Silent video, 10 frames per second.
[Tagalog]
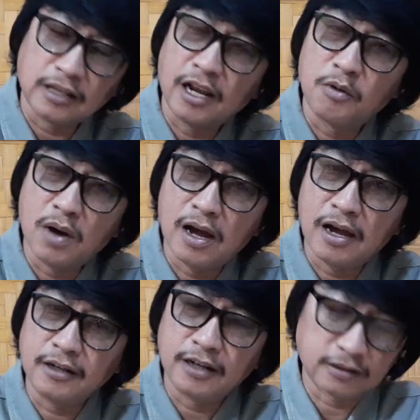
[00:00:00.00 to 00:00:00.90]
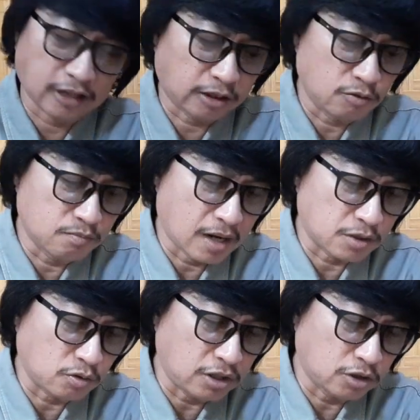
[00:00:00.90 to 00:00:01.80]
dalawa hanggang tatlong
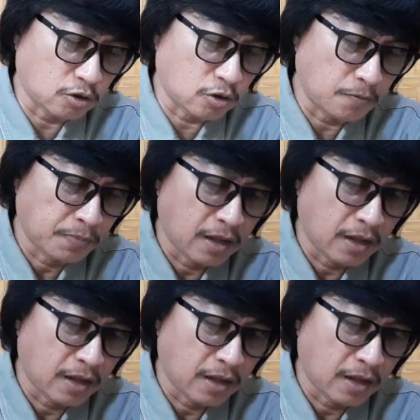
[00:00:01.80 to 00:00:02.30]
baso nito